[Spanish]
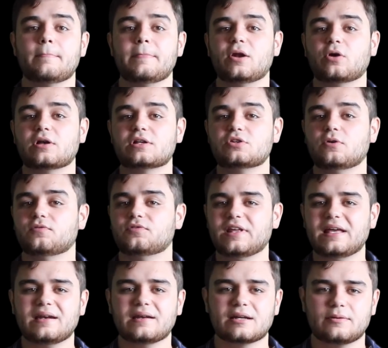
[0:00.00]
pero que son
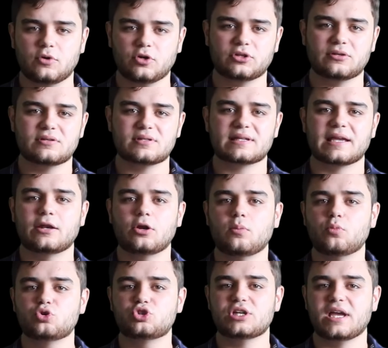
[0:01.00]
tan remotos que no
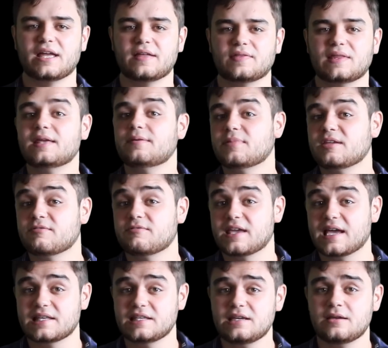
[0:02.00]
mucha gente
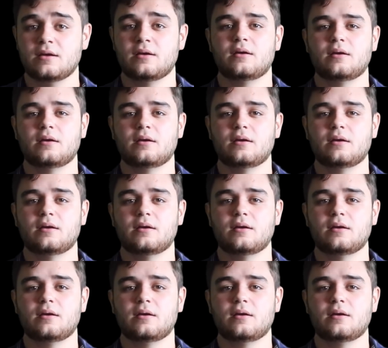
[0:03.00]
vive allí,